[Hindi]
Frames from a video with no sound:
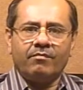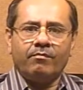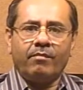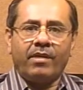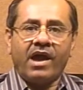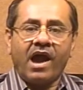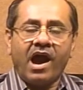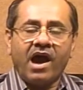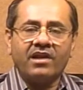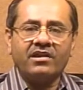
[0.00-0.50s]

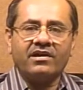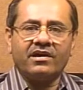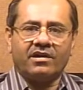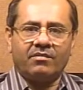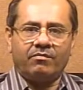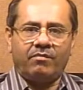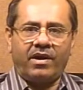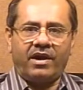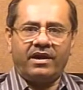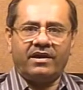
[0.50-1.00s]
बयान कर
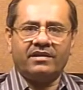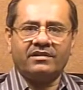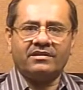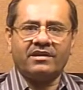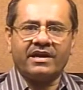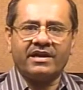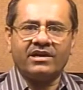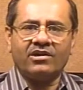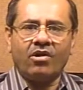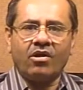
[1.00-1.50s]
पाएँ
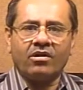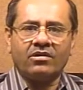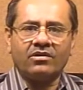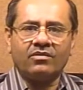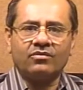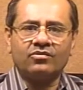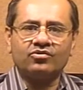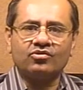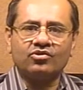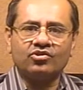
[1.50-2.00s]
ताकि डॉक्टर
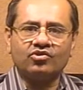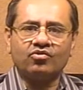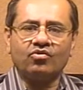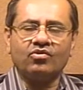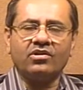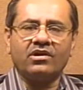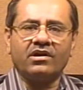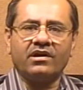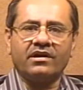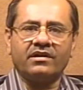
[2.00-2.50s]
उसको
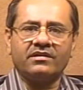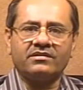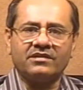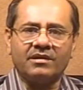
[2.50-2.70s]
सुनकर